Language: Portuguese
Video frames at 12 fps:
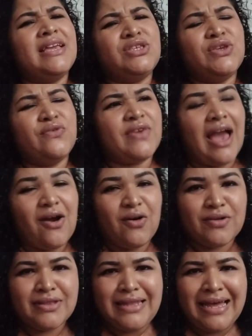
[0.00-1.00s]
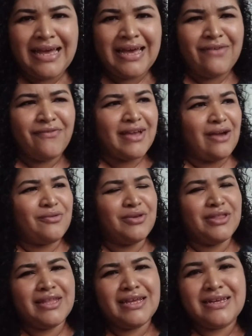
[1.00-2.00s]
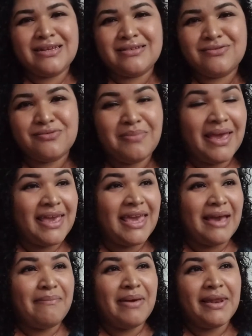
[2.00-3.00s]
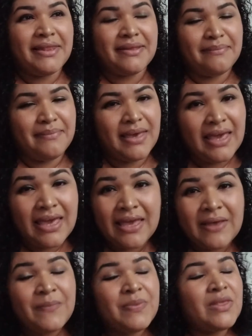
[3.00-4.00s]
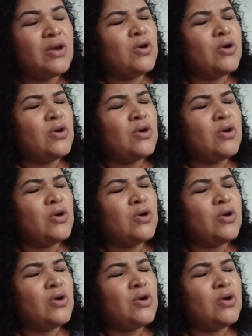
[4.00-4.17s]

Tive que acordar, ficar cuidando. O Berg e a Bela também.